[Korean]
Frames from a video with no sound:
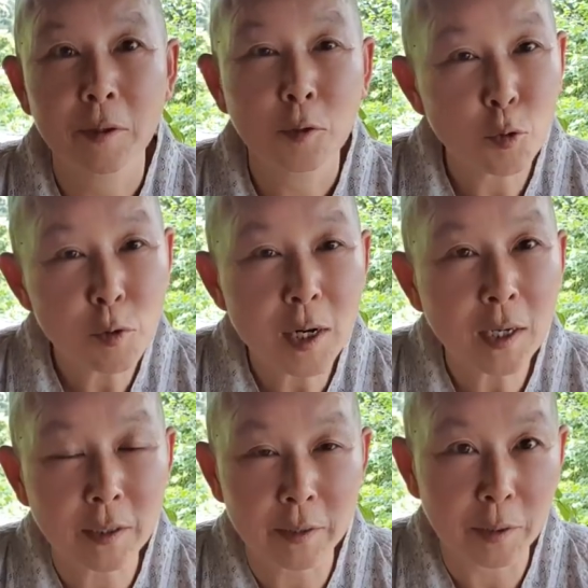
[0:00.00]

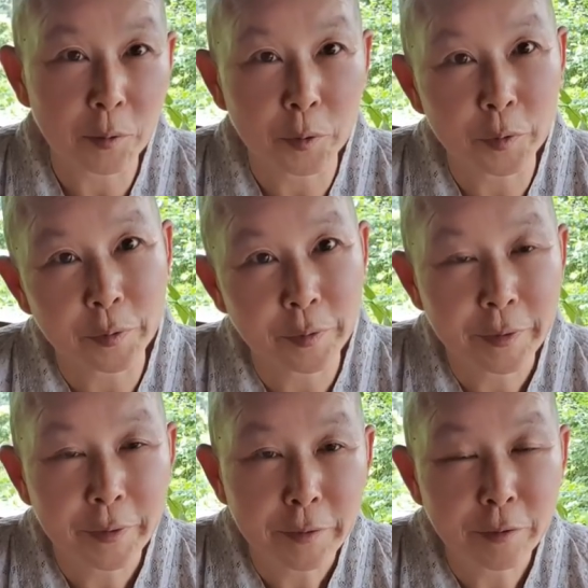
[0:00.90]
손가락질해도
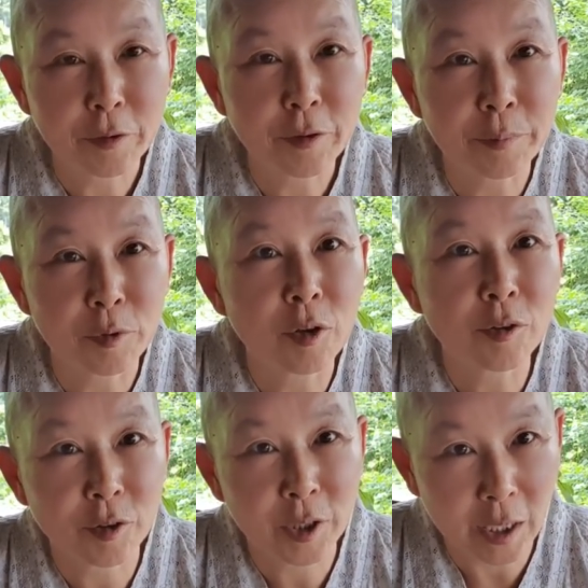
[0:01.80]
저는
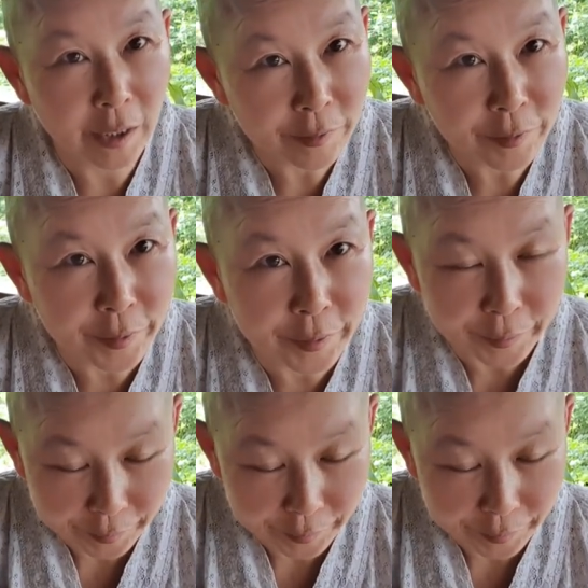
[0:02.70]
물러서지 않았어요.